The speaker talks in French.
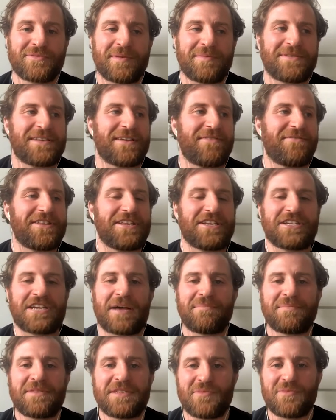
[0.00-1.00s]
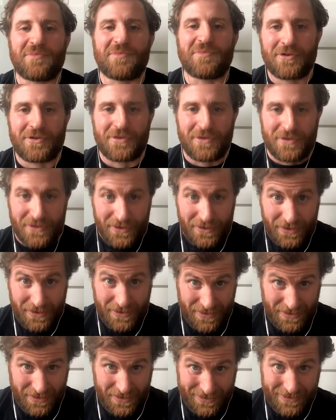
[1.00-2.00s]
même si ça fait déjà un petit moment que,
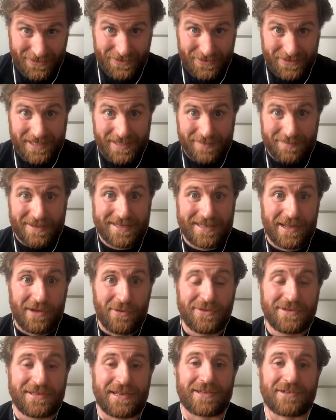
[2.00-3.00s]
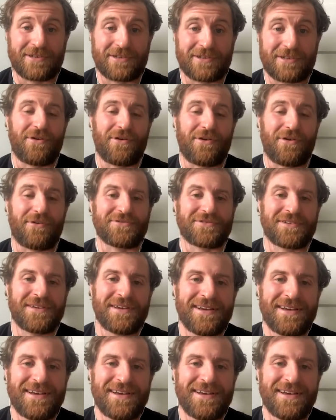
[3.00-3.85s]
que ce qui se passe là-haut, ça ressemble plus à grand chose.